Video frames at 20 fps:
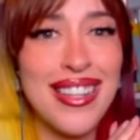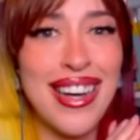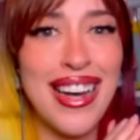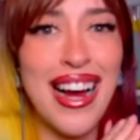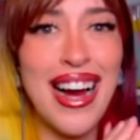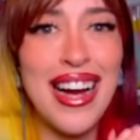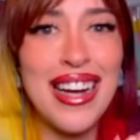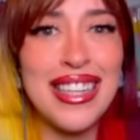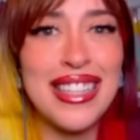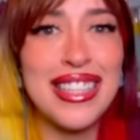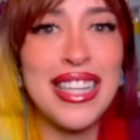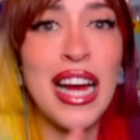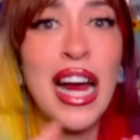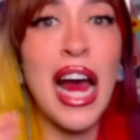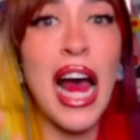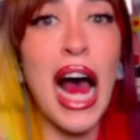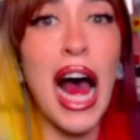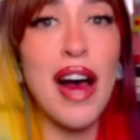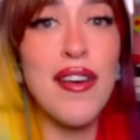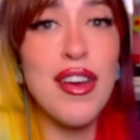Delight
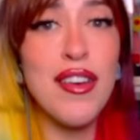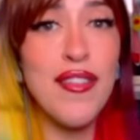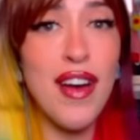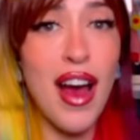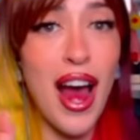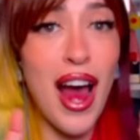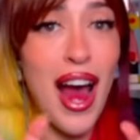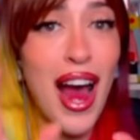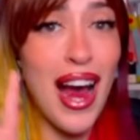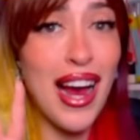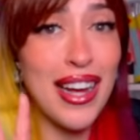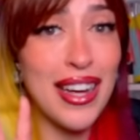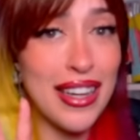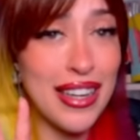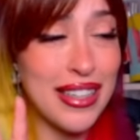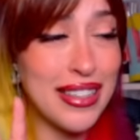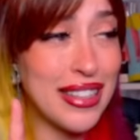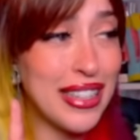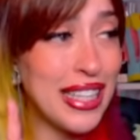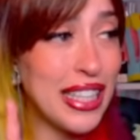aveva
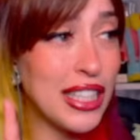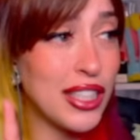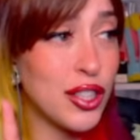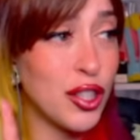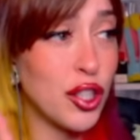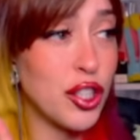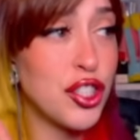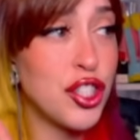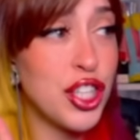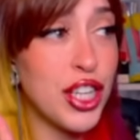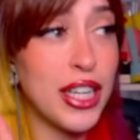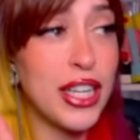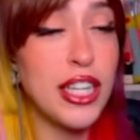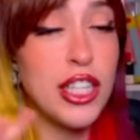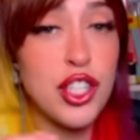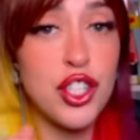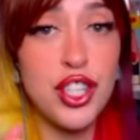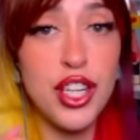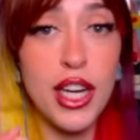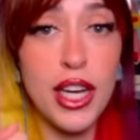aggredito
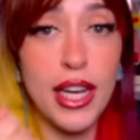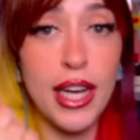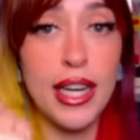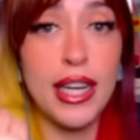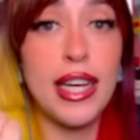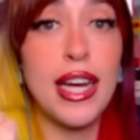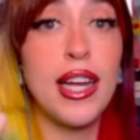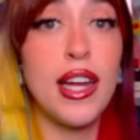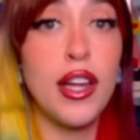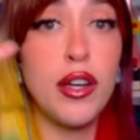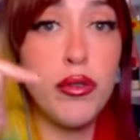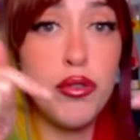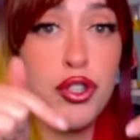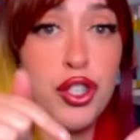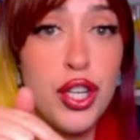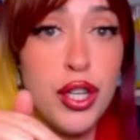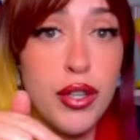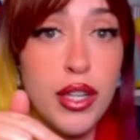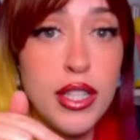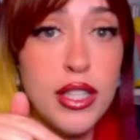Chicken Chicken che era
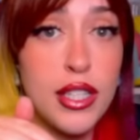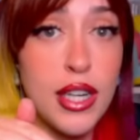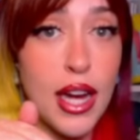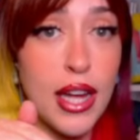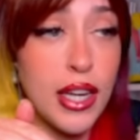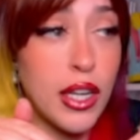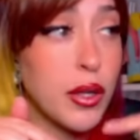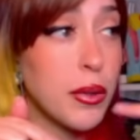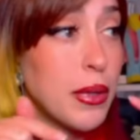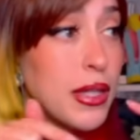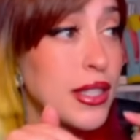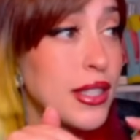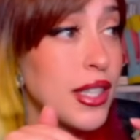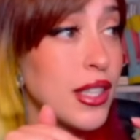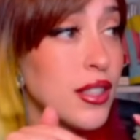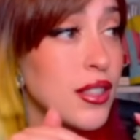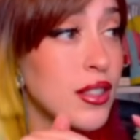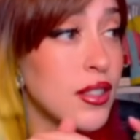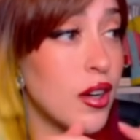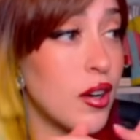riuscito a entrare in
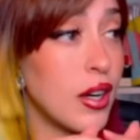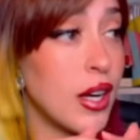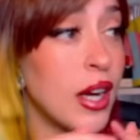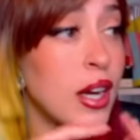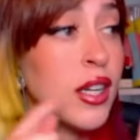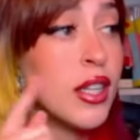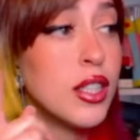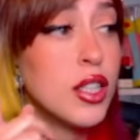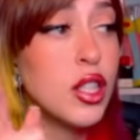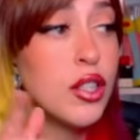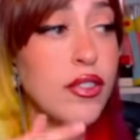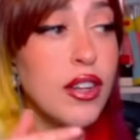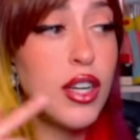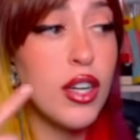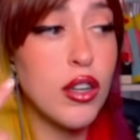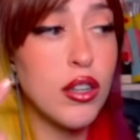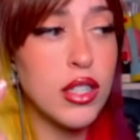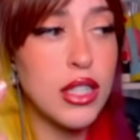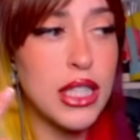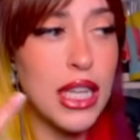questa zona dove
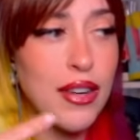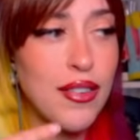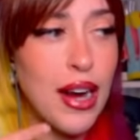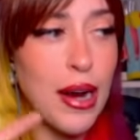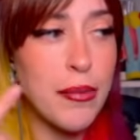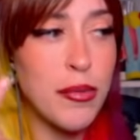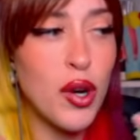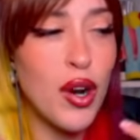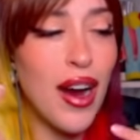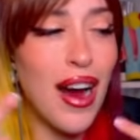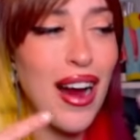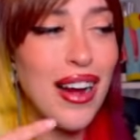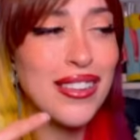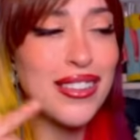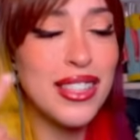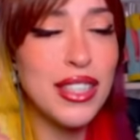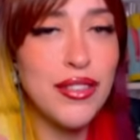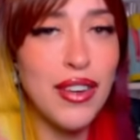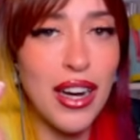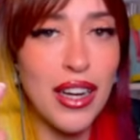noi stavamo
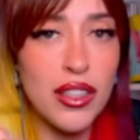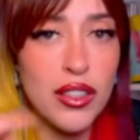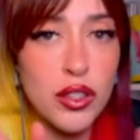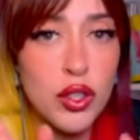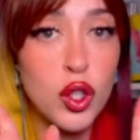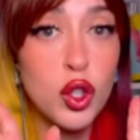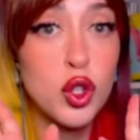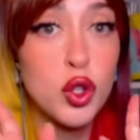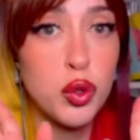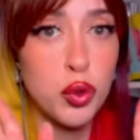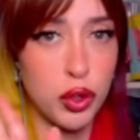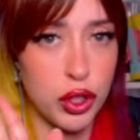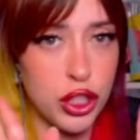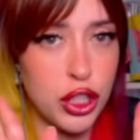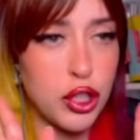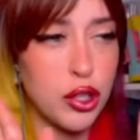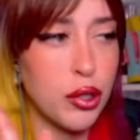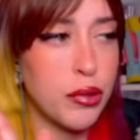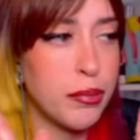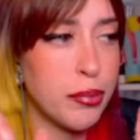attivando
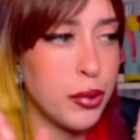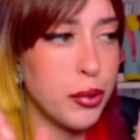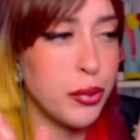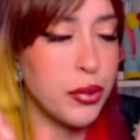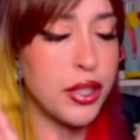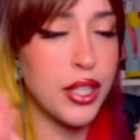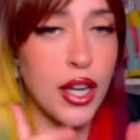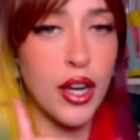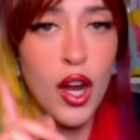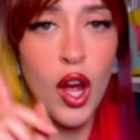tutti i computer.